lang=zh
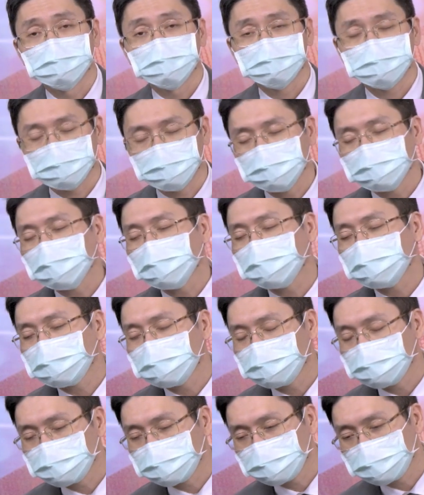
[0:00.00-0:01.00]
所以那
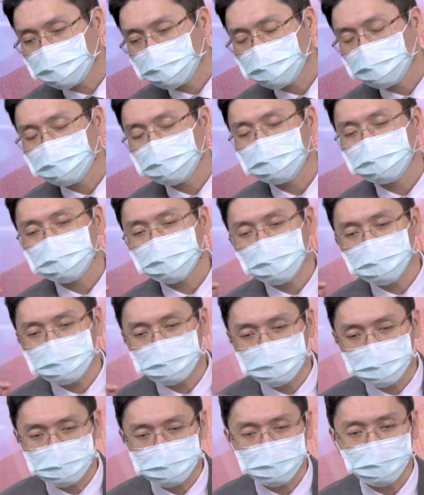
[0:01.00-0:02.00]
个时候回头看
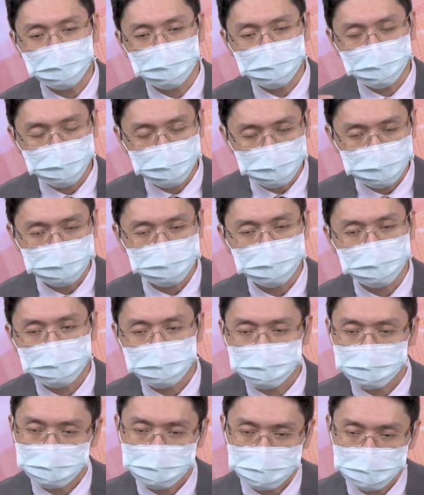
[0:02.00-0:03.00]
现在，你会觉得
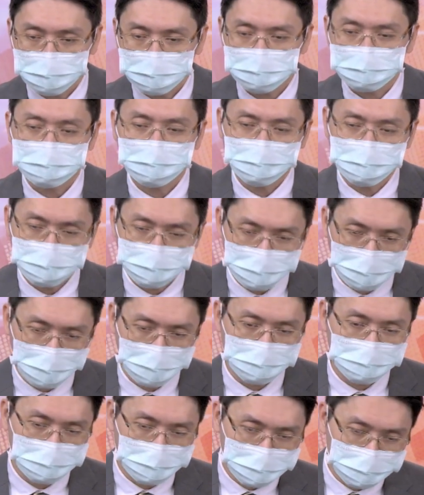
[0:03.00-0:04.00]
金利科实在是
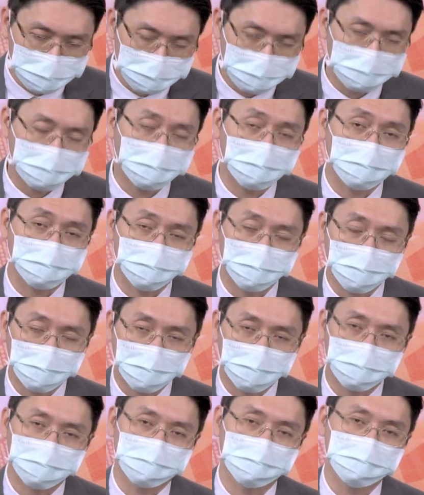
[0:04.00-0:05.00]
便宜的不得了，你会
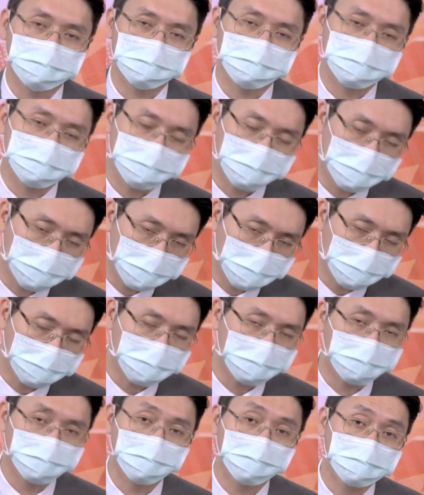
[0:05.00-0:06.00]
后悔那时候怎么没有
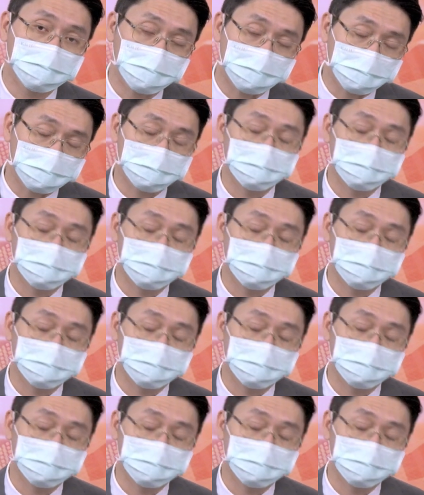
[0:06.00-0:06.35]
买多一点。